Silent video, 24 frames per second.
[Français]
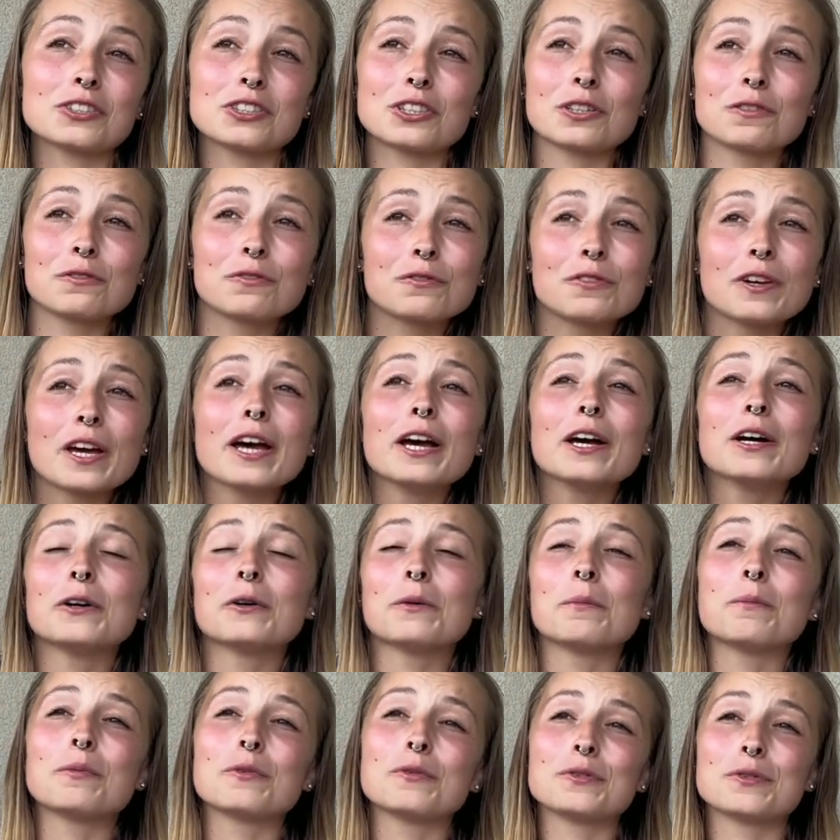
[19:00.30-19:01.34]
j'ai fait euh,
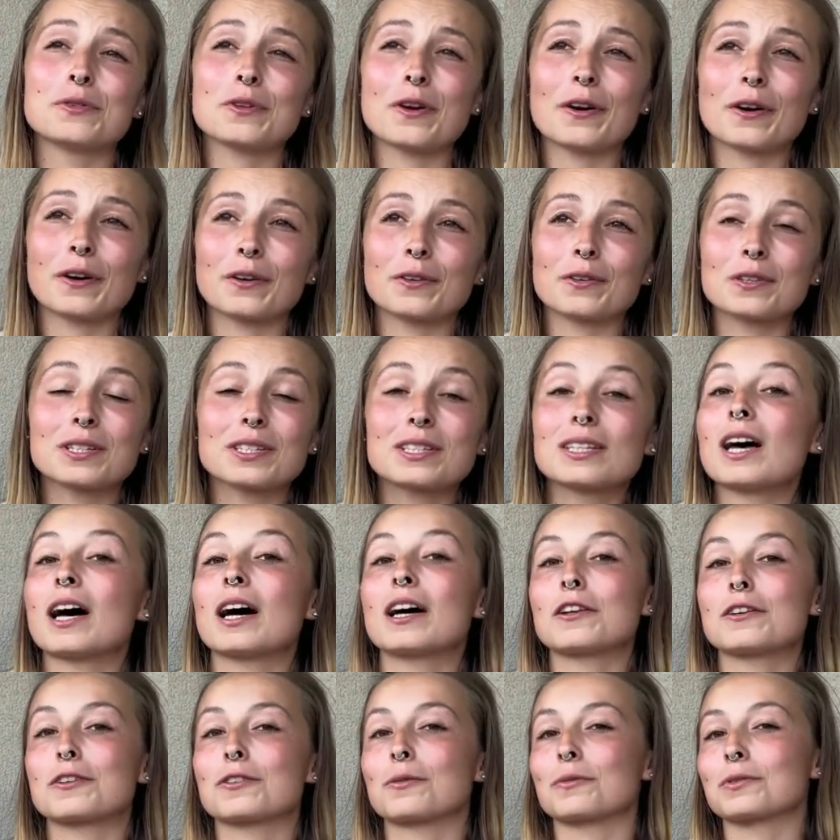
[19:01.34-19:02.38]
plusieurs
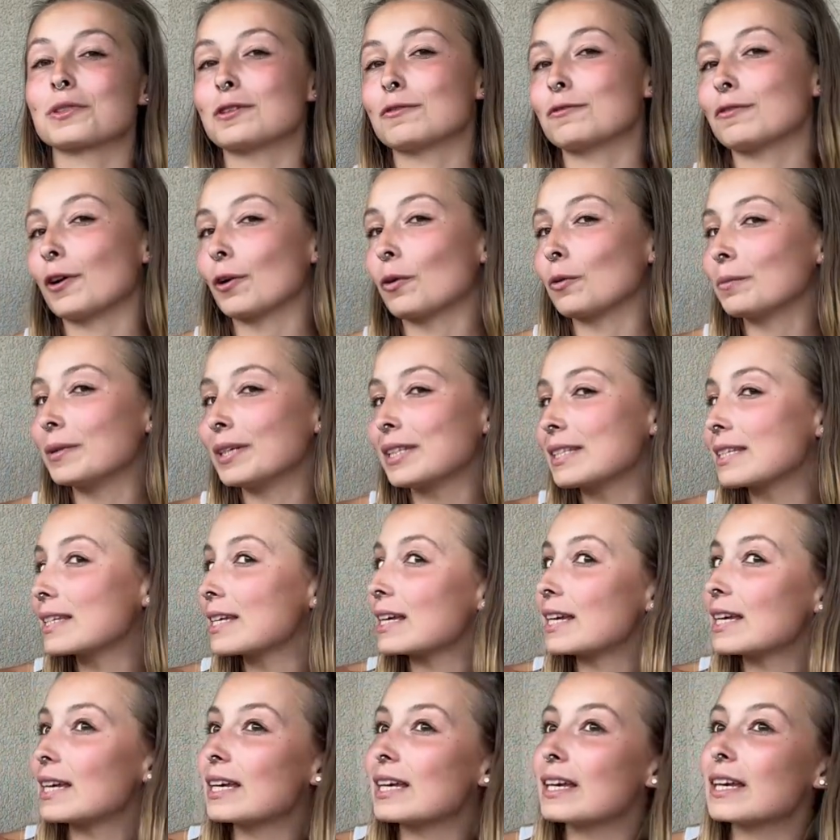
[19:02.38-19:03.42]
stages dans différents
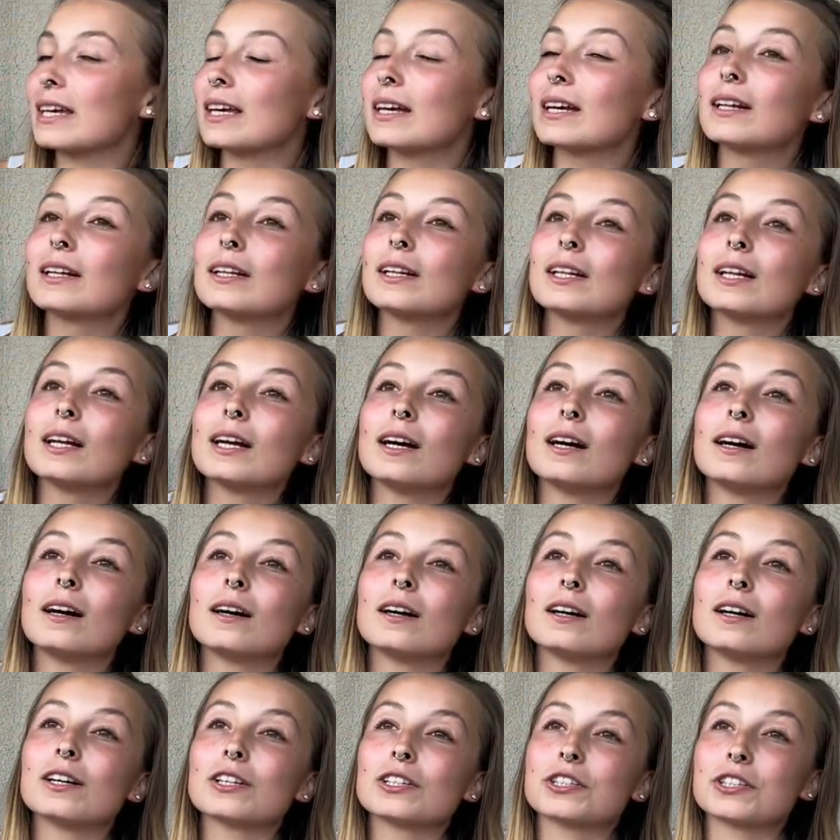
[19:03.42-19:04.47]
métiers.
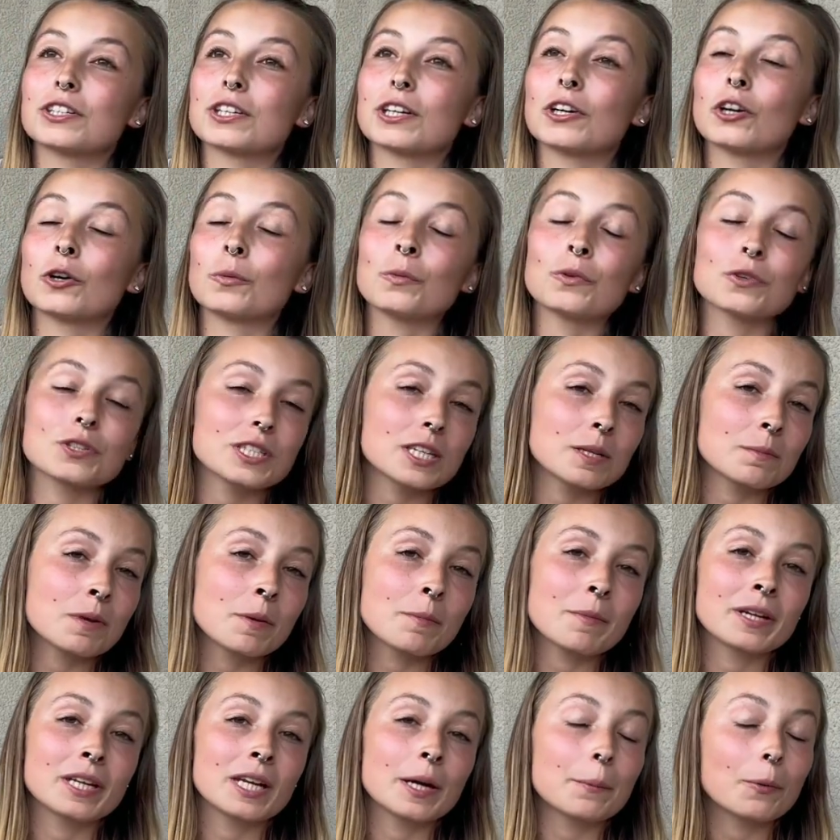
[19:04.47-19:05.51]
Euh, j'ai commencé
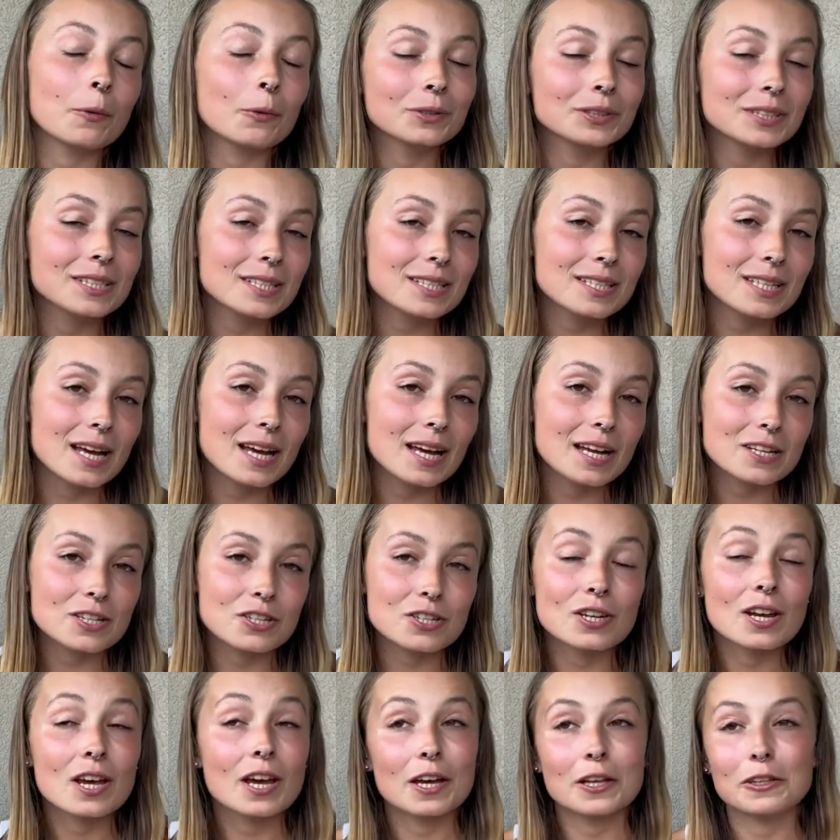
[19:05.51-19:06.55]
même un
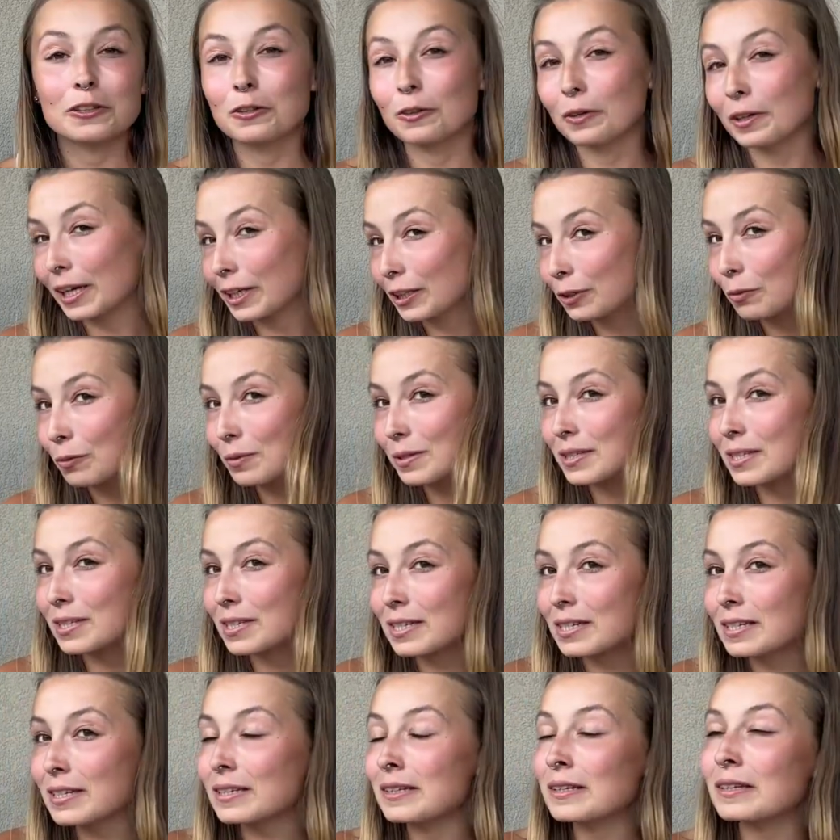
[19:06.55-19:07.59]
apprentissage dans la
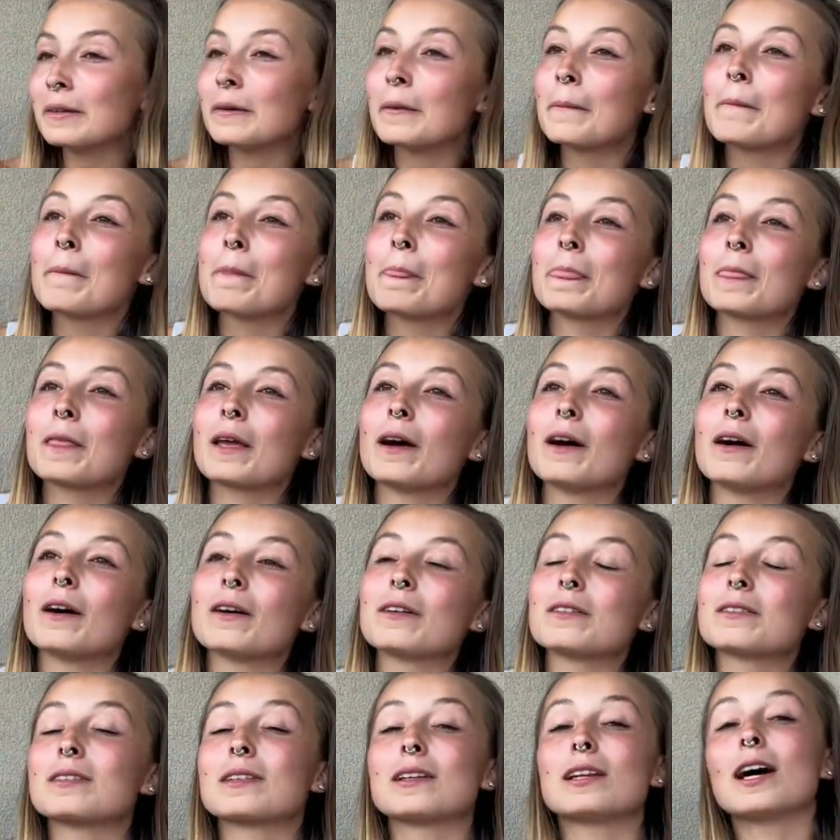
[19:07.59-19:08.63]
cuisine. Euh,
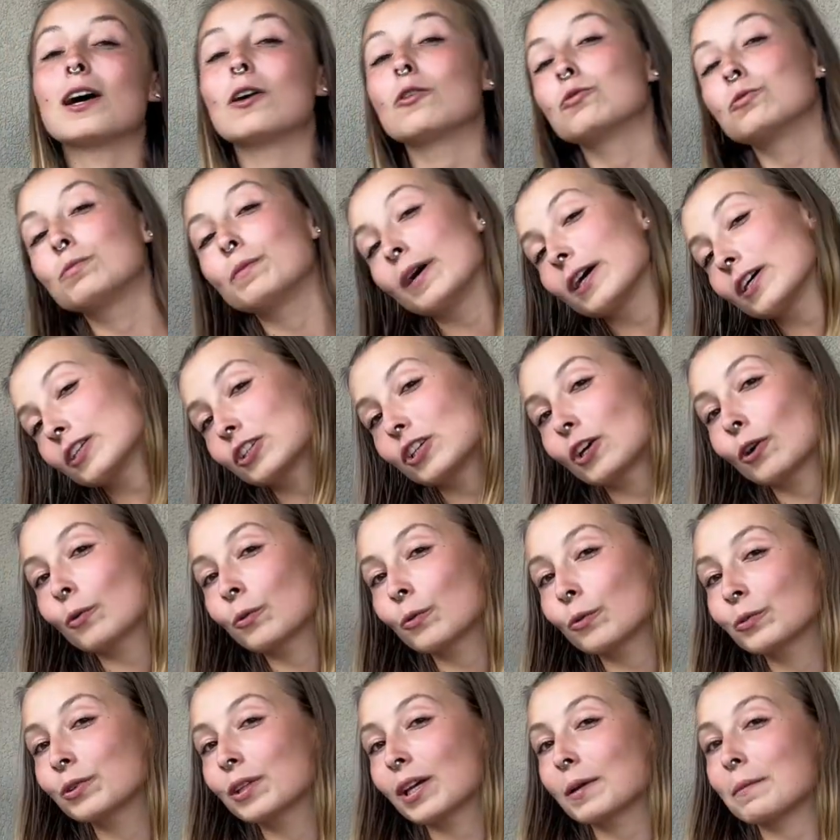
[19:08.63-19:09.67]
c'est là où bah, j'ai
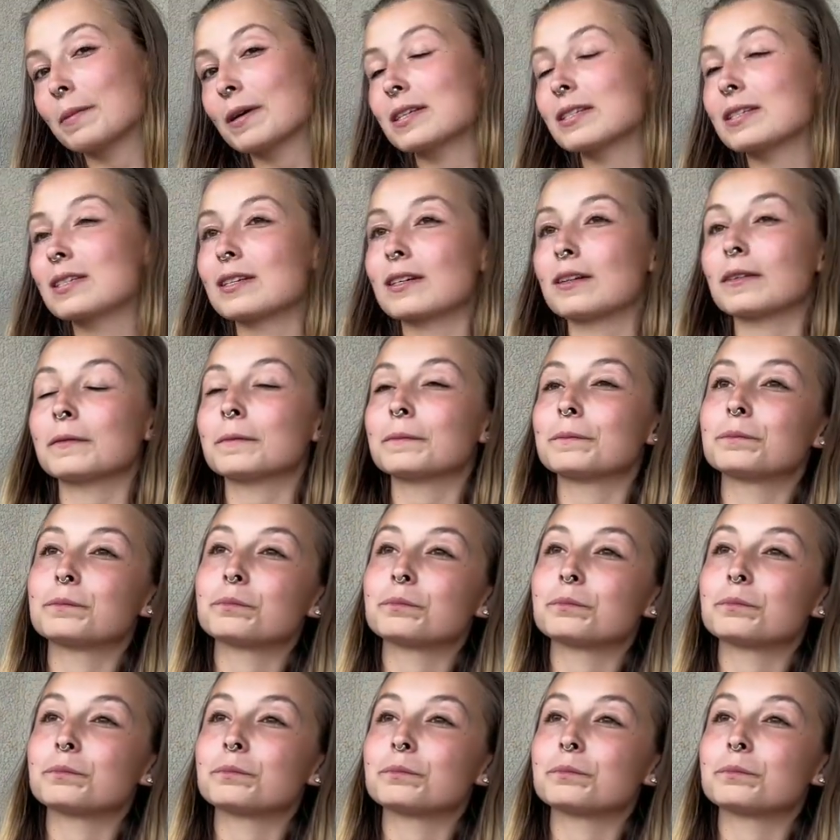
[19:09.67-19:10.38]
rencontré Bastien.